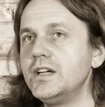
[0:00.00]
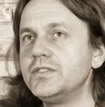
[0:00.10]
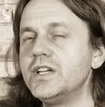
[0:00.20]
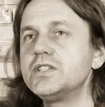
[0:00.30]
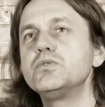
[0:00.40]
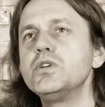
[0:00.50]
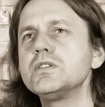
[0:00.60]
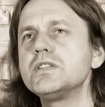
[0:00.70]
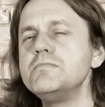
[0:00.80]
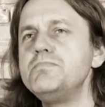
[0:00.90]
w
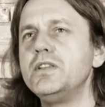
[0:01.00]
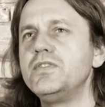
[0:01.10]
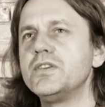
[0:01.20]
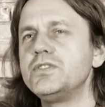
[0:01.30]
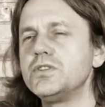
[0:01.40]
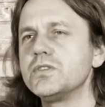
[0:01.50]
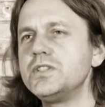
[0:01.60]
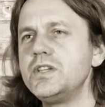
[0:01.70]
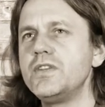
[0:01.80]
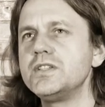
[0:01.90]
decydującej bitwie w
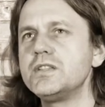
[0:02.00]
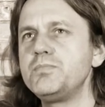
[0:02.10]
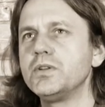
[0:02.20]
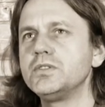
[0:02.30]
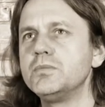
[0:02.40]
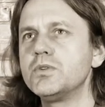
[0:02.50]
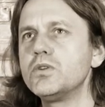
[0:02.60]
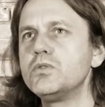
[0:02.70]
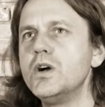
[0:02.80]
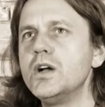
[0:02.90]
1905
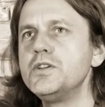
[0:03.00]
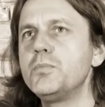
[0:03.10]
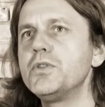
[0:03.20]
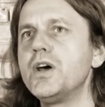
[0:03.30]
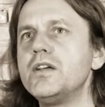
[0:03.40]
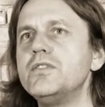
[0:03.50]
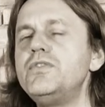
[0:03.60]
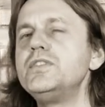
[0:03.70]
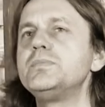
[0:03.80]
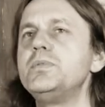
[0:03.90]
roku nieopodal
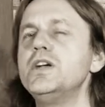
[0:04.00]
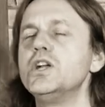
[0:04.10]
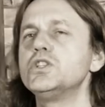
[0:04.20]
wyspy